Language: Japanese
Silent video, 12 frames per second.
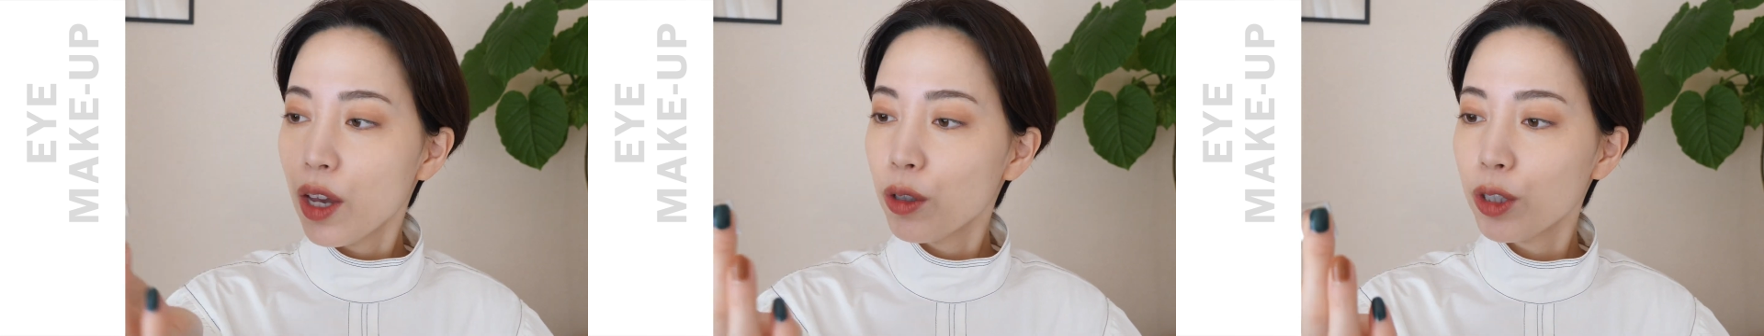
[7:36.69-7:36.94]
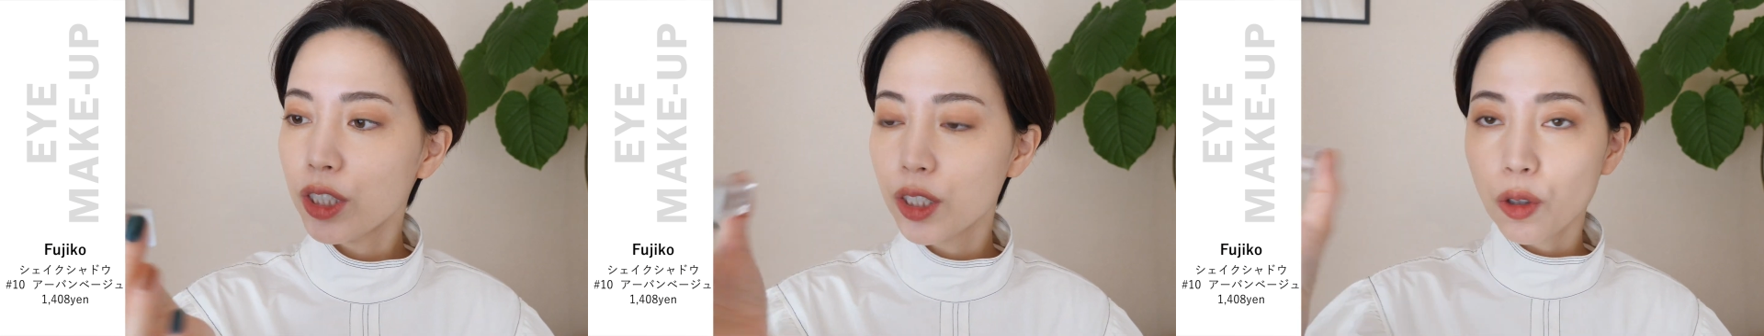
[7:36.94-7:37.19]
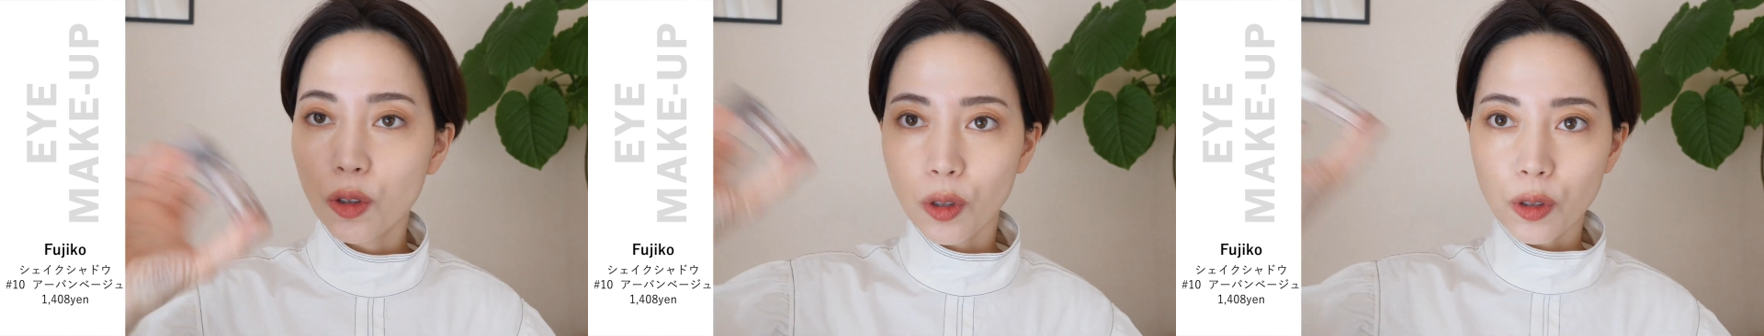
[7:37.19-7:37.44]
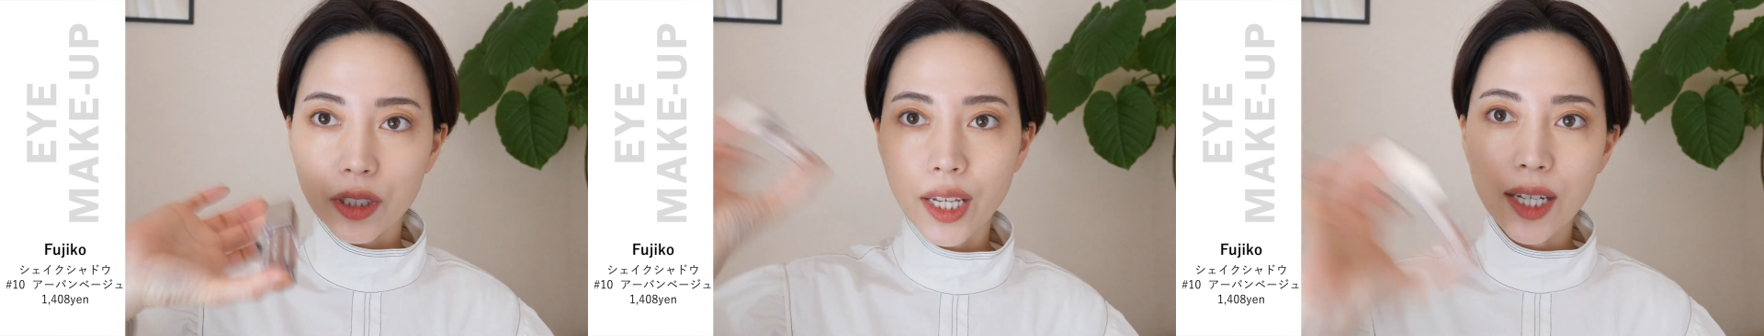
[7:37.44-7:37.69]
フジコ
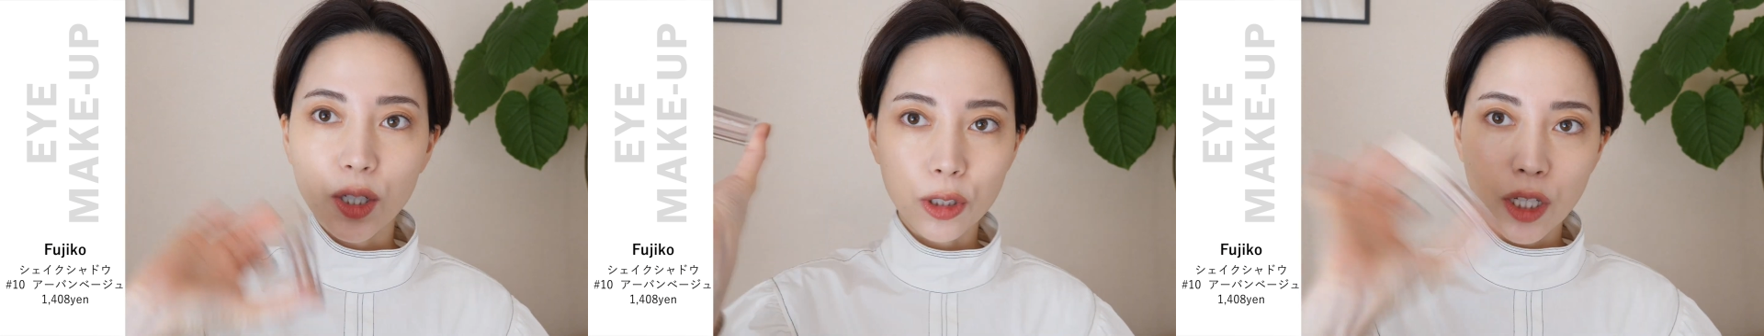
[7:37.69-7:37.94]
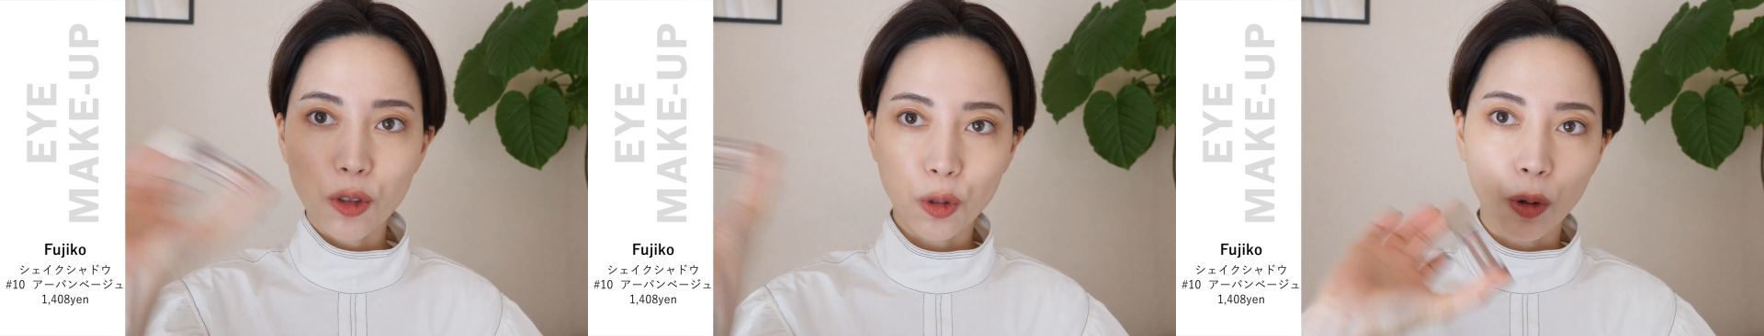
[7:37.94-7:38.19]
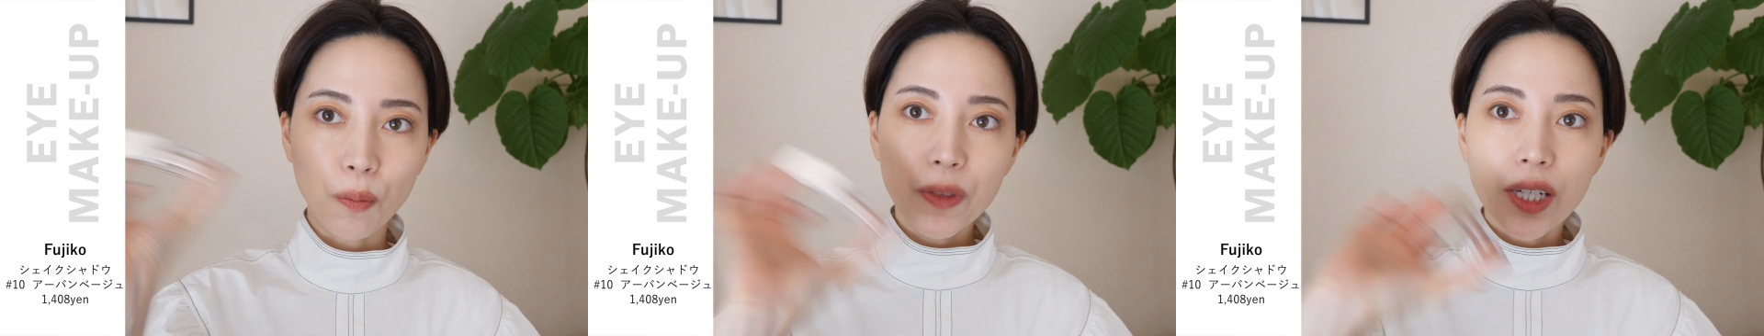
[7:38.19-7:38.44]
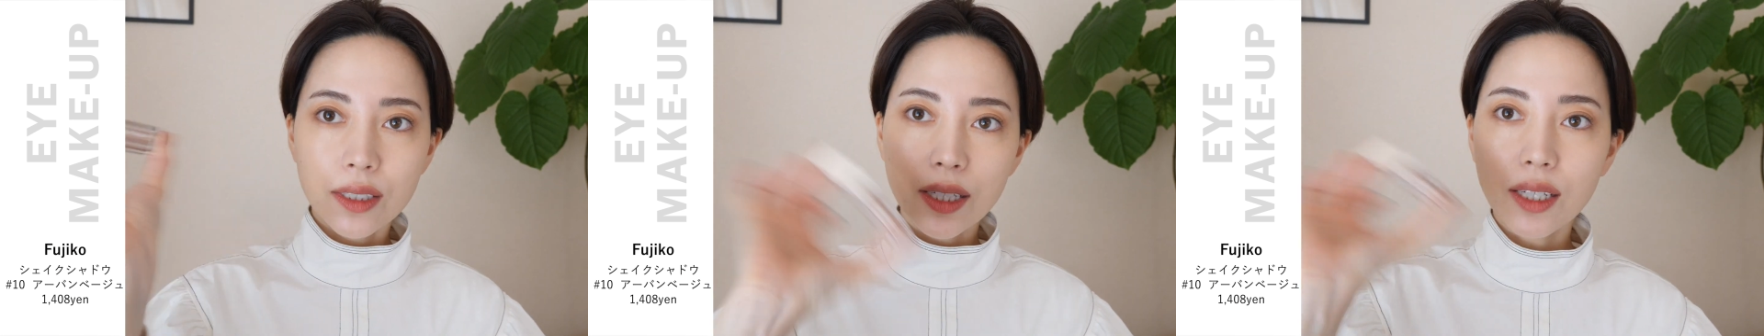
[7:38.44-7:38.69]
のシェイクシャドウ
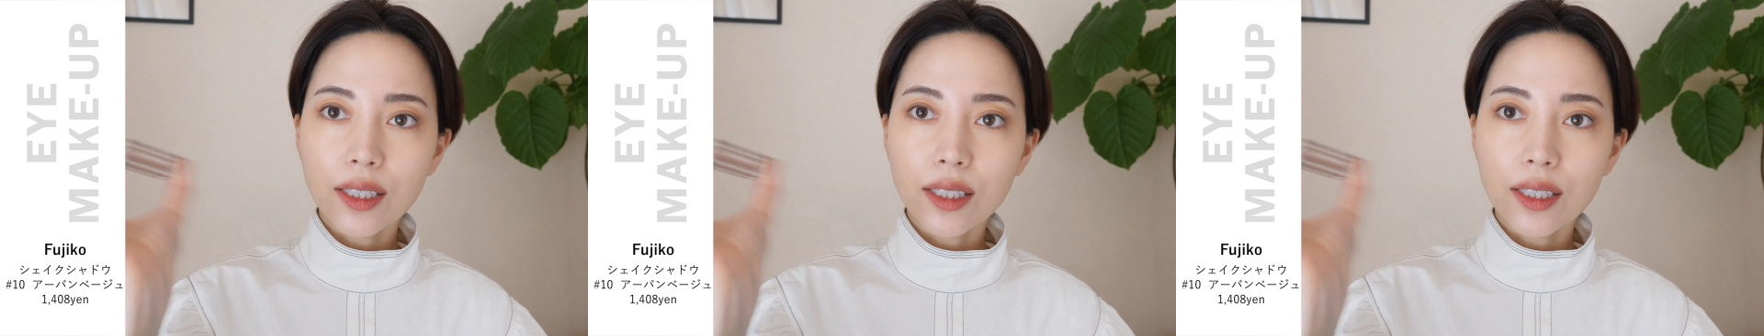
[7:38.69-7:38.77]
最